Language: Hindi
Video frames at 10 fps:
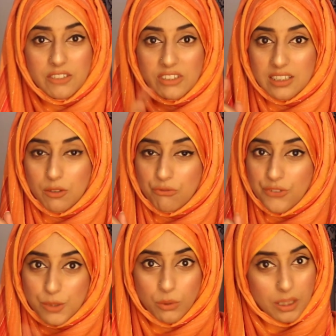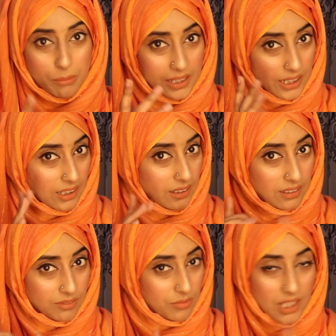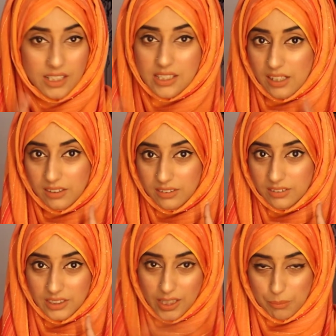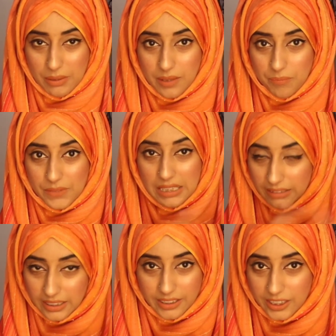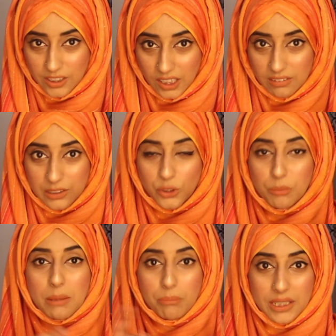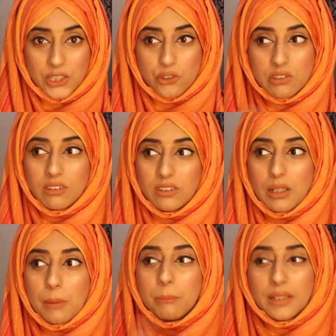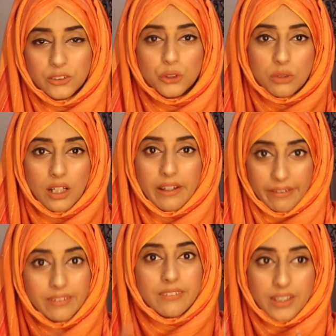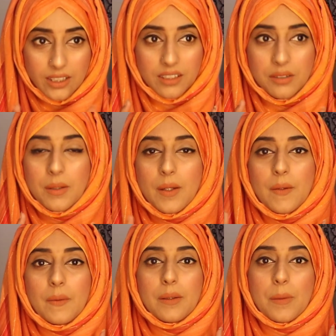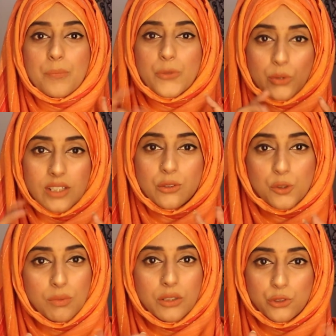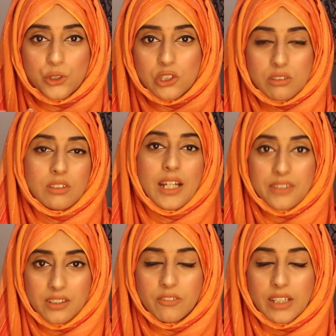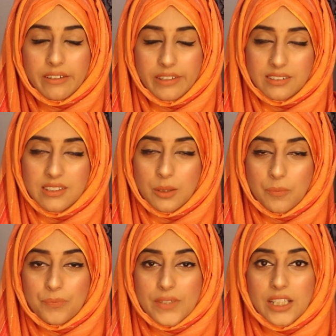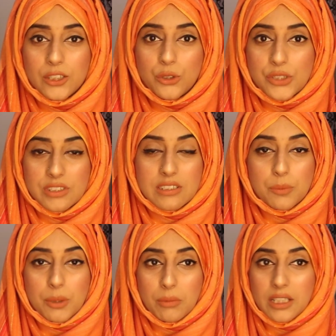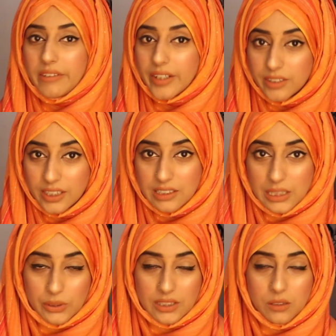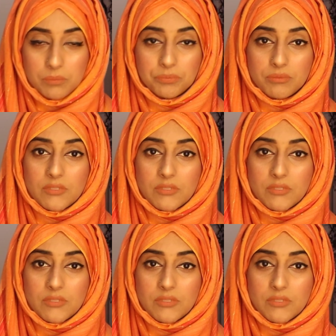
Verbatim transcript: इवन फेसबुक का मैंने नहीं दिया यहाँ पे लिंक नहीं दिया हुआ क्योंकि मेरा पेज बन चुका है लेकिन थोड़ा सा उसमें कुछ एडिटिंग वगैरह रहती है तो इस वजह से फिर मैंने लिंक नहीं दिया हुआ था